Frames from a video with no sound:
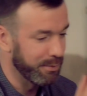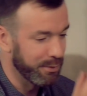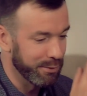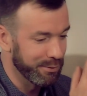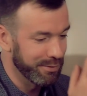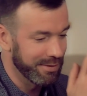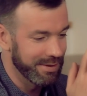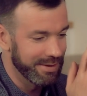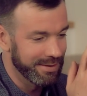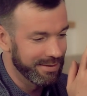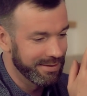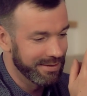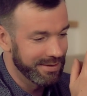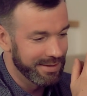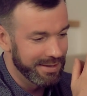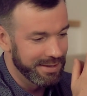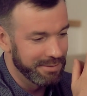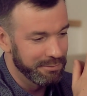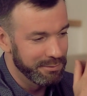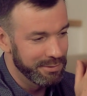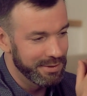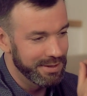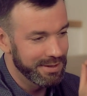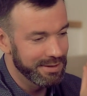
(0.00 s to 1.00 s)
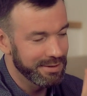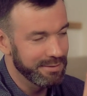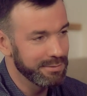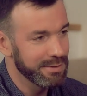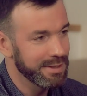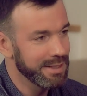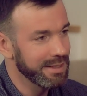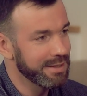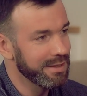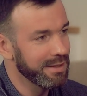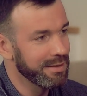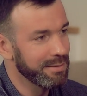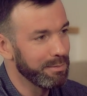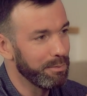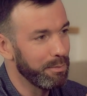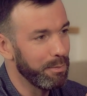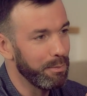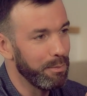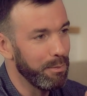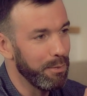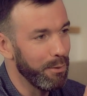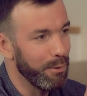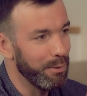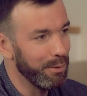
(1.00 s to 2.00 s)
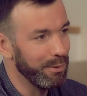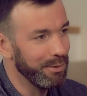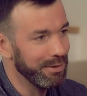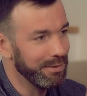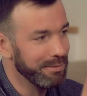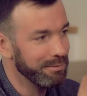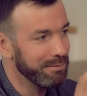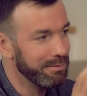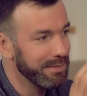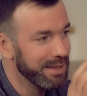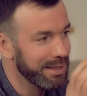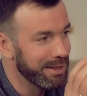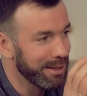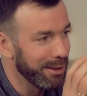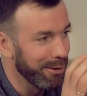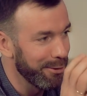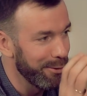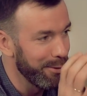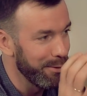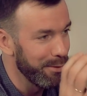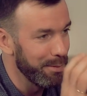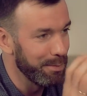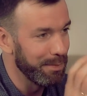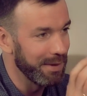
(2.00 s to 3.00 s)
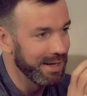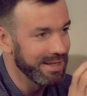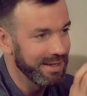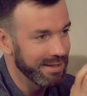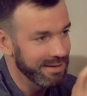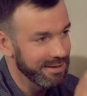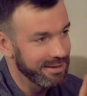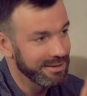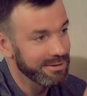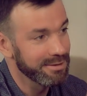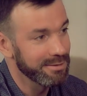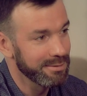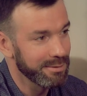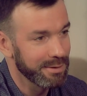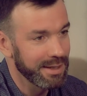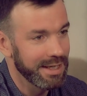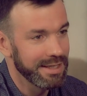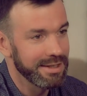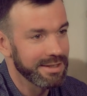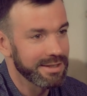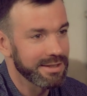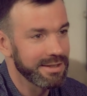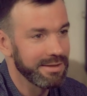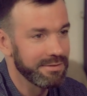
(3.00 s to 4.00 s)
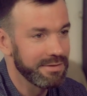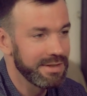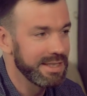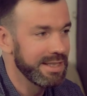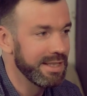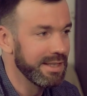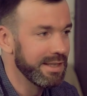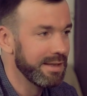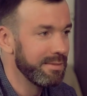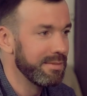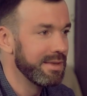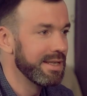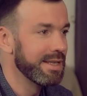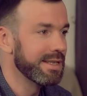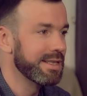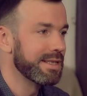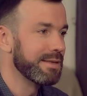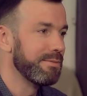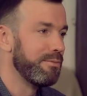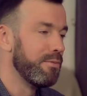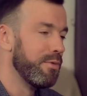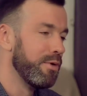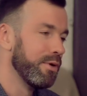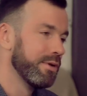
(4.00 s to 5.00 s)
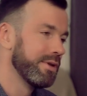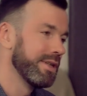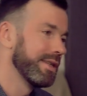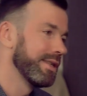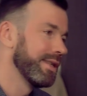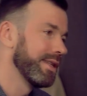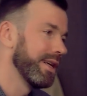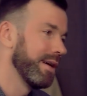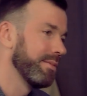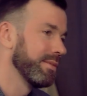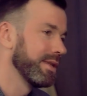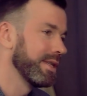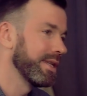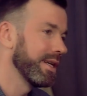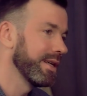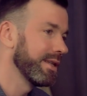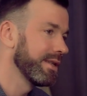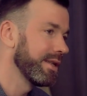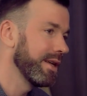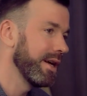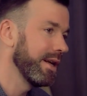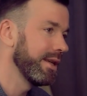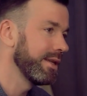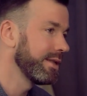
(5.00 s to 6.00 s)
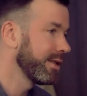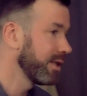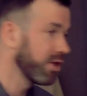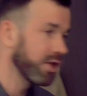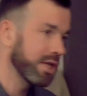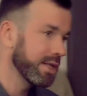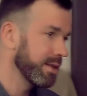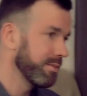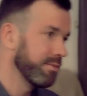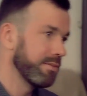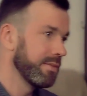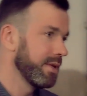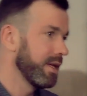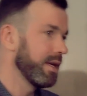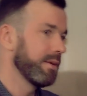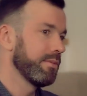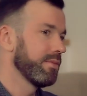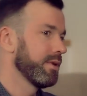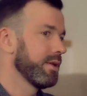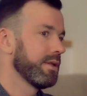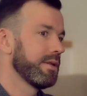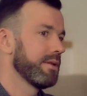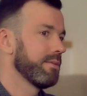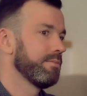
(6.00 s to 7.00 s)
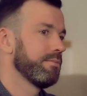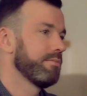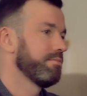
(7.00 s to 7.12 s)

просто сквозь, сквозь этот пол метро. Понятно, что, конечно, все на меня смотрят там и так далее. Сейчас меня бы